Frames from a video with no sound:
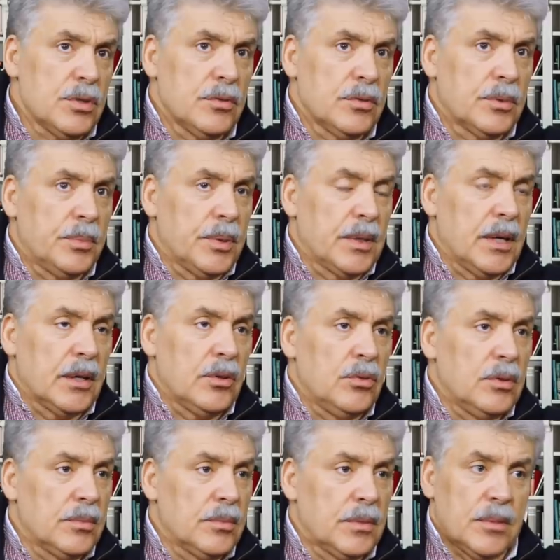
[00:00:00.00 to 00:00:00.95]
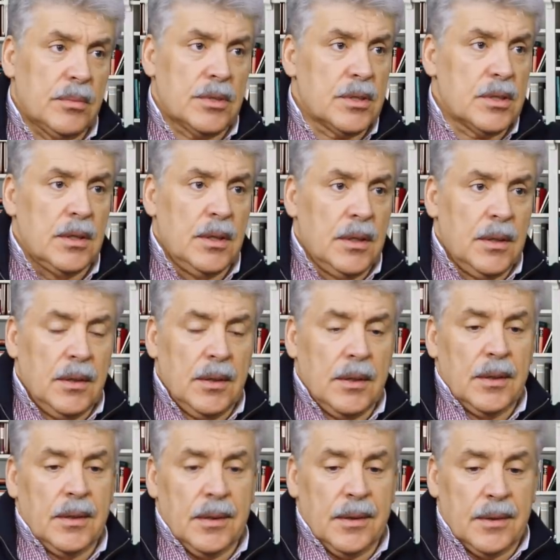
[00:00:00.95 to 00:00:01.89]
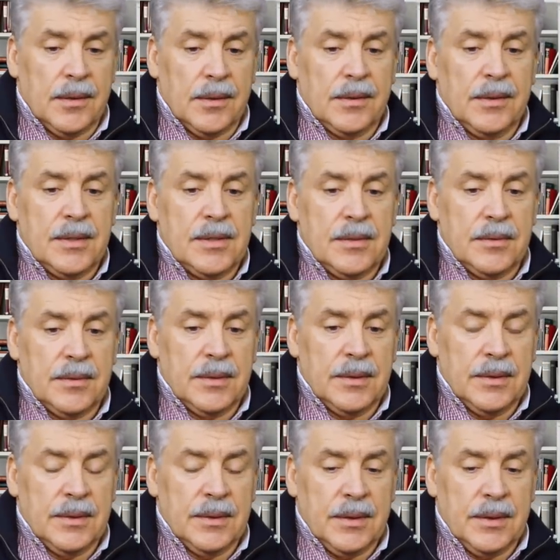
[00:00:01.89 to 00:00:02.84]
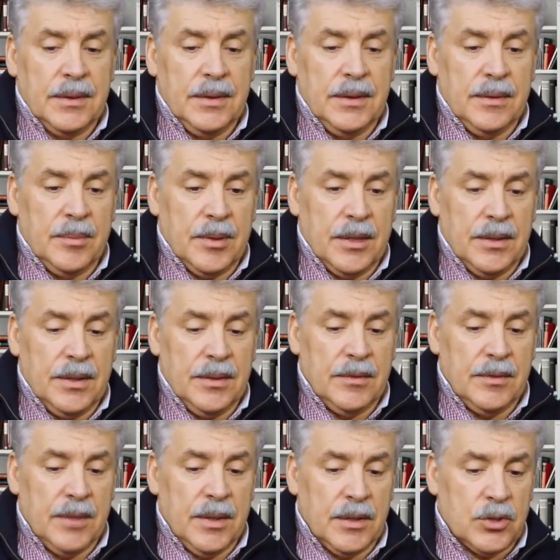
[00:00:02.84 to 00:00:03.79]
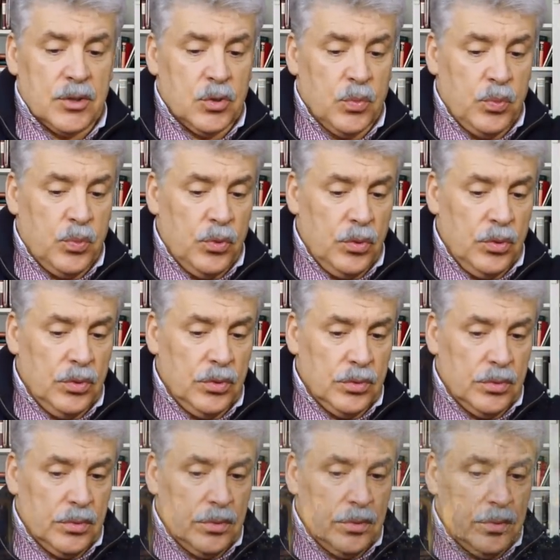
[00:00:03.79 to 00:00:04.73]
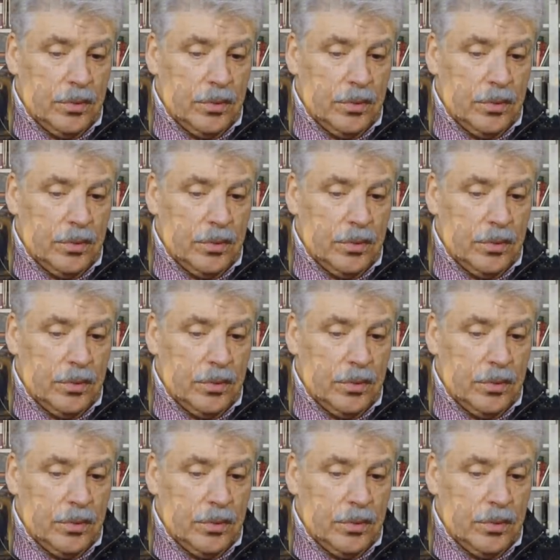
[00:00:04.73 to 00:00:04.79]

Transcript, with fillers: вот по канонам, там же, а, если вы ходили, обратили внимание, что пол,